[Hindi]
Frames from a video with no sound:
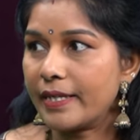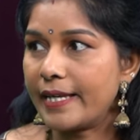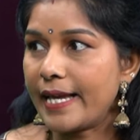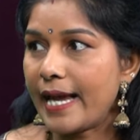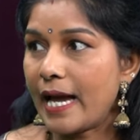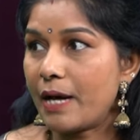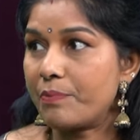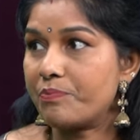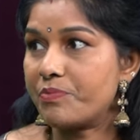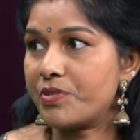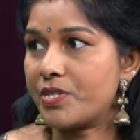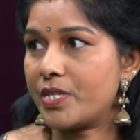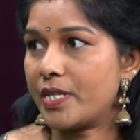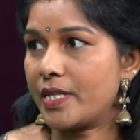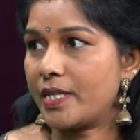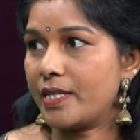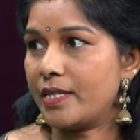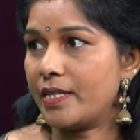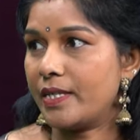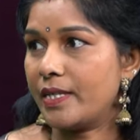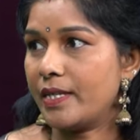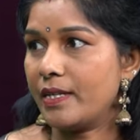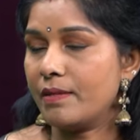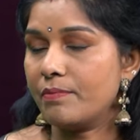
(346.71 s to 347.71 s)
गैप
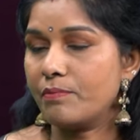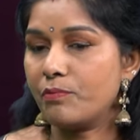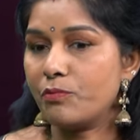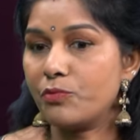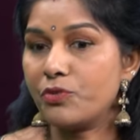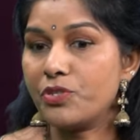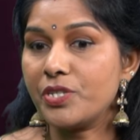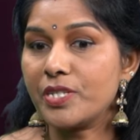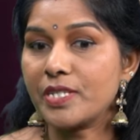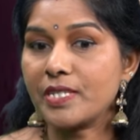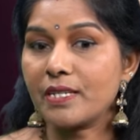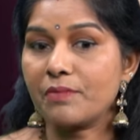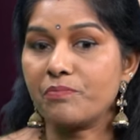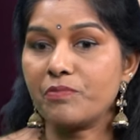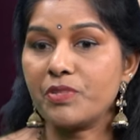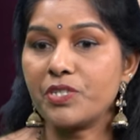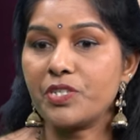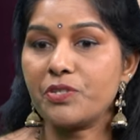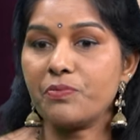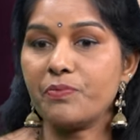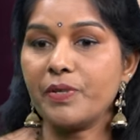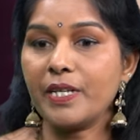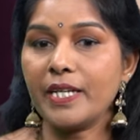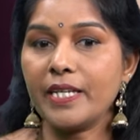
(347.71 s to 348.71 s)
चाहिए मुझे
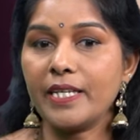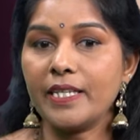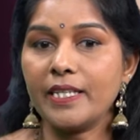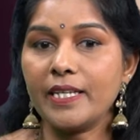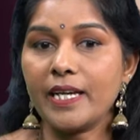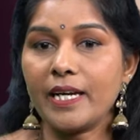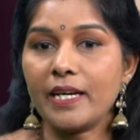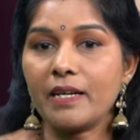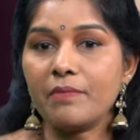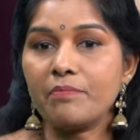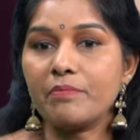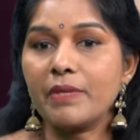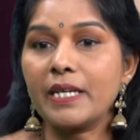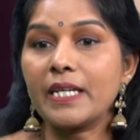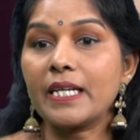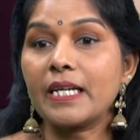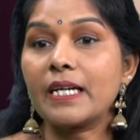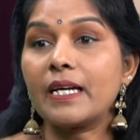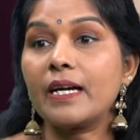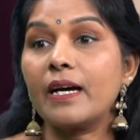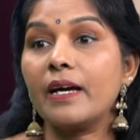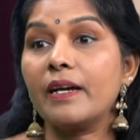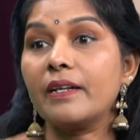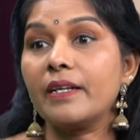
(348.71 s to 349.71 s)
समझ में नहीं आ रहा मैं
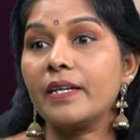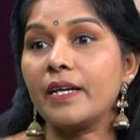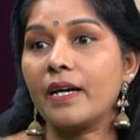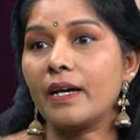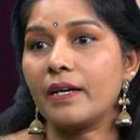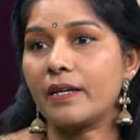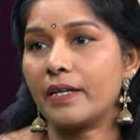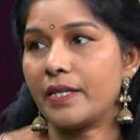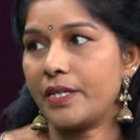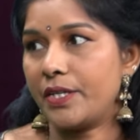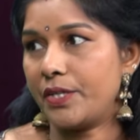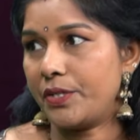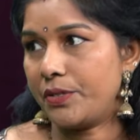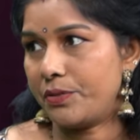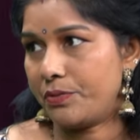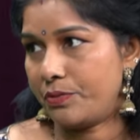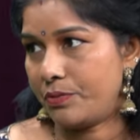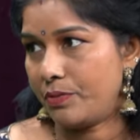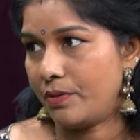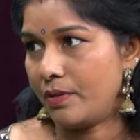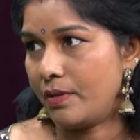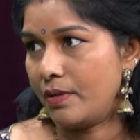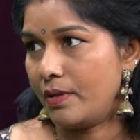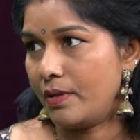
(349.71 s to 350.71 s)
कर क्या रही हूँ